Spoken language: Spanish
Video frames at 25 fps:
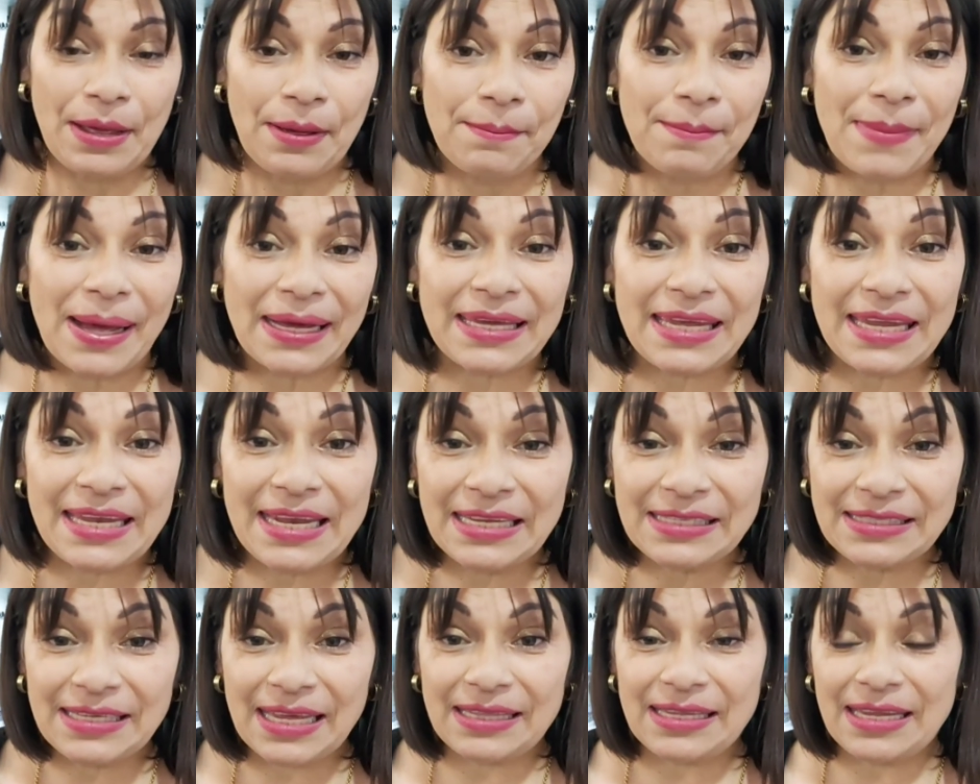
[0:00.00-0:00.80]

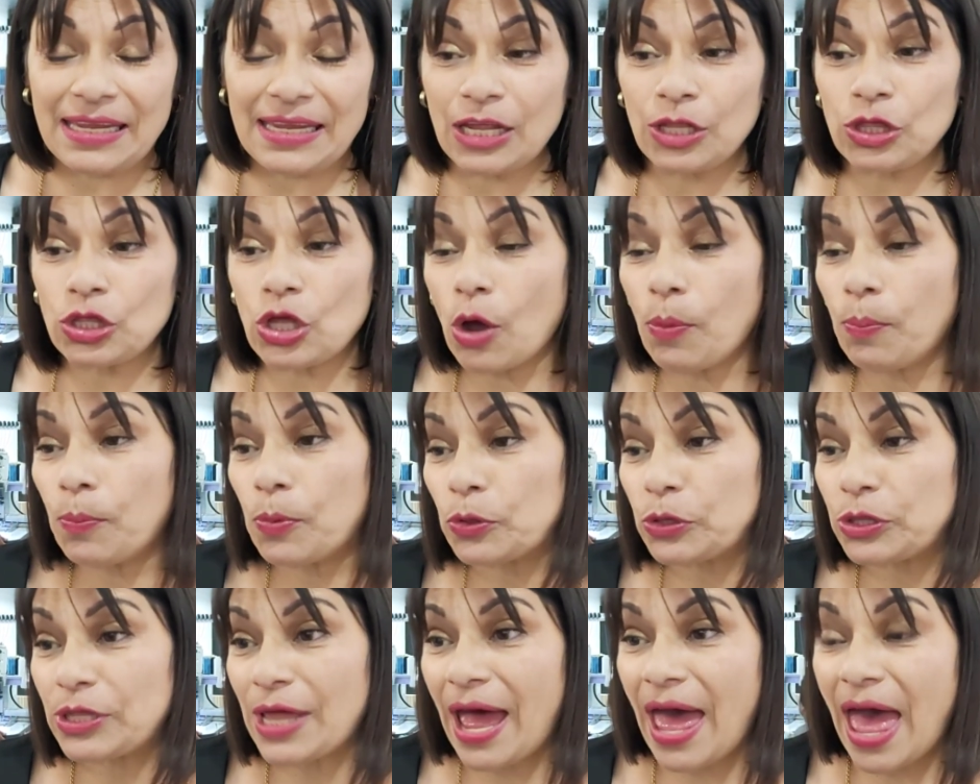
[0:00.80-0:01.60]
máquinas que tienen dos
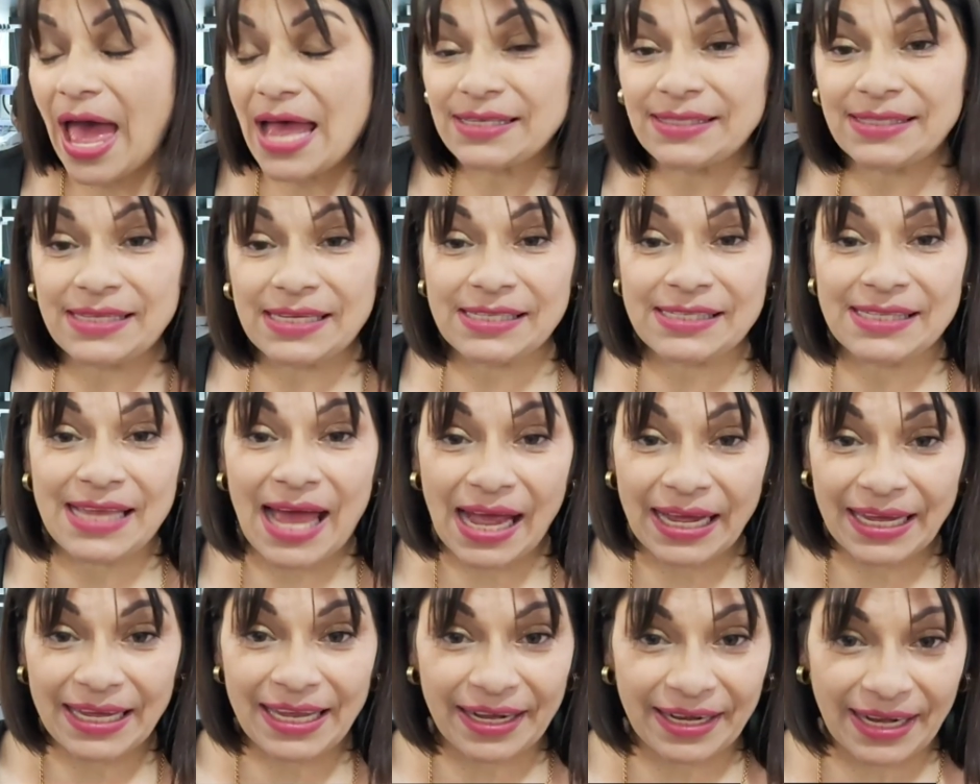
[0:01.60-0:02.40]
puntadas,
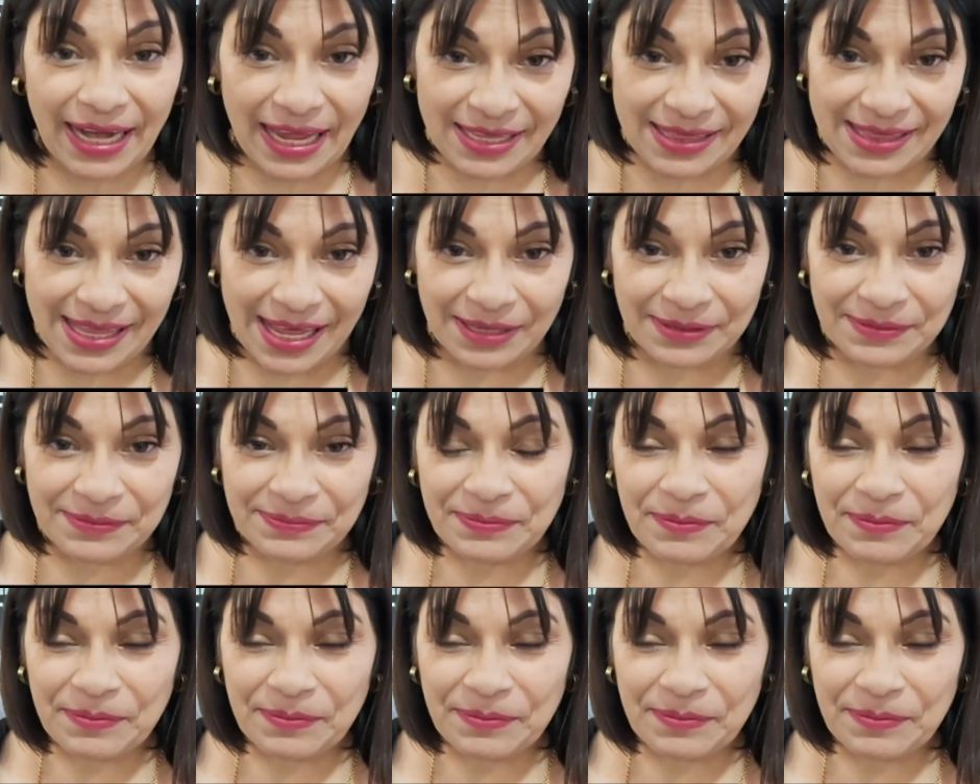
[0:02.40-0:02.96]
zigzag y recta.